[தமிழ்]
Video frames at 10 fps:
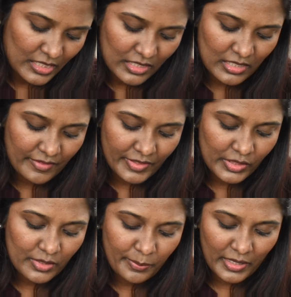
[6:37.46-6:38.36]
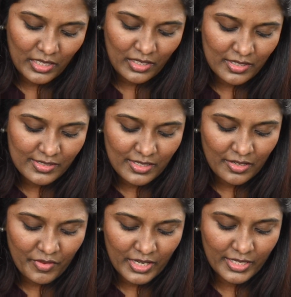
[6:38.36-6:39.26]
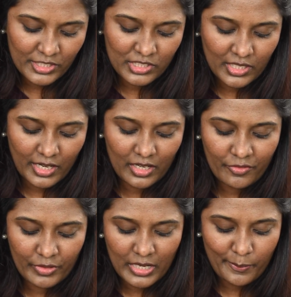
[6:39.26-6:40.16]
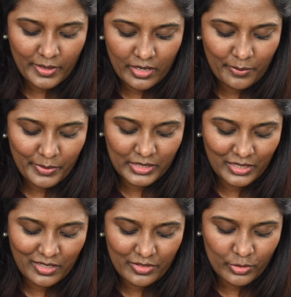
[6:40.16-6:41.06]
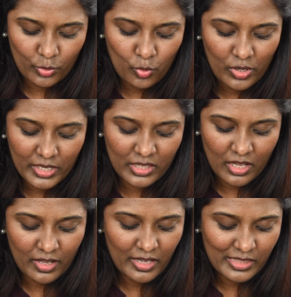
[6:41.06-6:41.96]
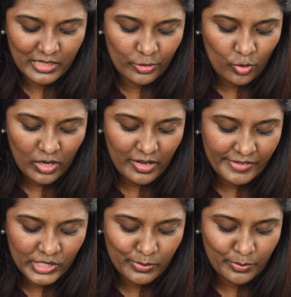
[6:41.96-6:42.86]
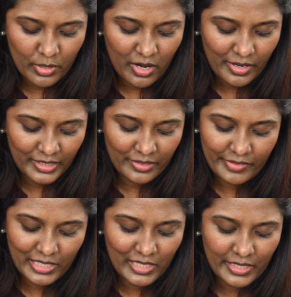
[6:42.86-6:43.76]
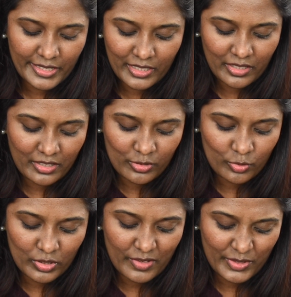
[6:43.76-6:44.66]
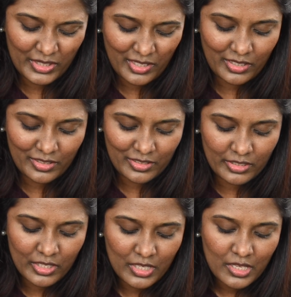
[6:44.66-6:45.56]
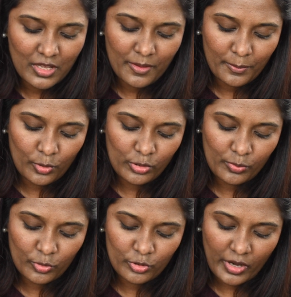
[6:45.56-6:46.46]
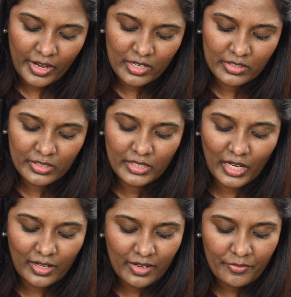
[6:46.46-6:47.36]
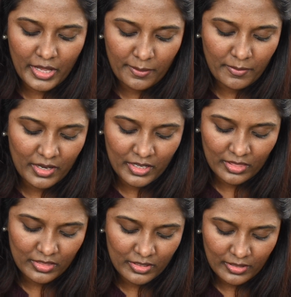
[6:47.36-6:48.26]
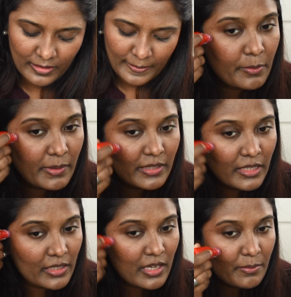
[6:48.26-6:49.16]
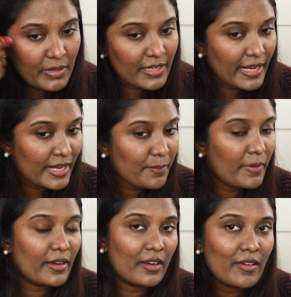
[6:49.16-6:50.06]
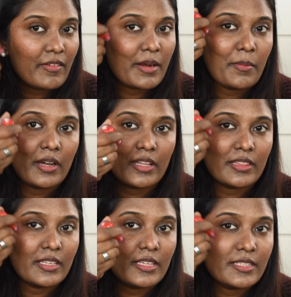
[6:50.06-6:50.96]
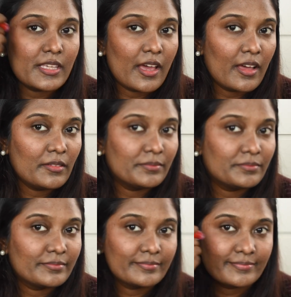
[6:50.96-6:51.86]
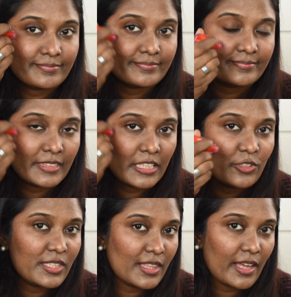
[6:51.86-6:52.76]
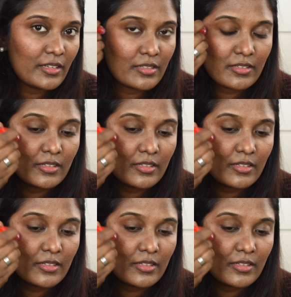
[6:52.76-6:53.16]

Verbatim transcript: இதில் வந்து பெரிய டிஸ்அட்வான்டேஜாக நான் என்ன ஃபீல் பண்ணுறேன்னு பார்த்தீங்கன்னா இந்த ரோலர் தான் இந்த ரோலர் வச்சு ப்ராடக்டை வெளியில் எடுக்கிறதுக்குள்ளே வந்து எனக்கு போதும் போதும் ஆயிடுது டக்குன்னு வரமாட்டேங்குது இப்போ பார்த்தீங்கன்னா இப்படி கிளைட் பண்ணனா வரமாட்டேங்குது ஈஸியாக யூ சி தட்